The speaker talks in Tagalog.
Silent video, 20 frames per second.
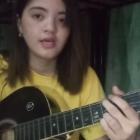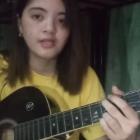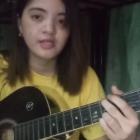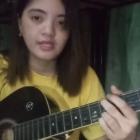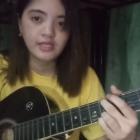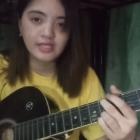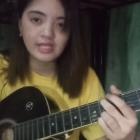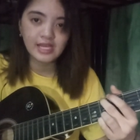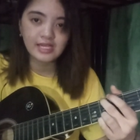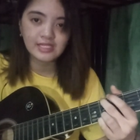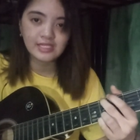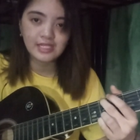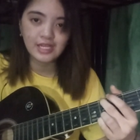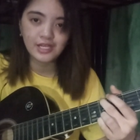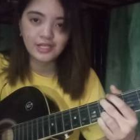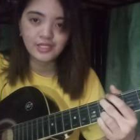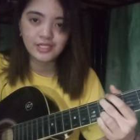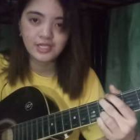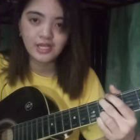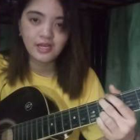Then, taas
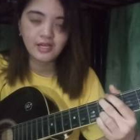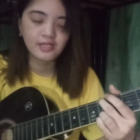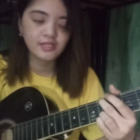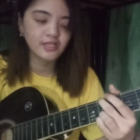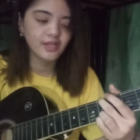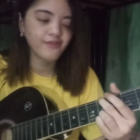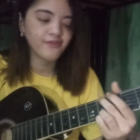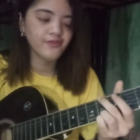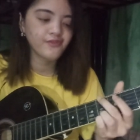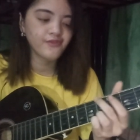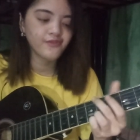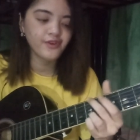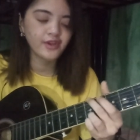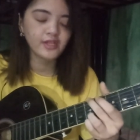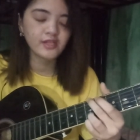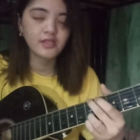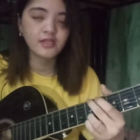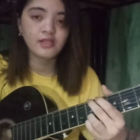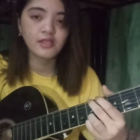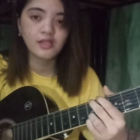tayo sa 7th fret.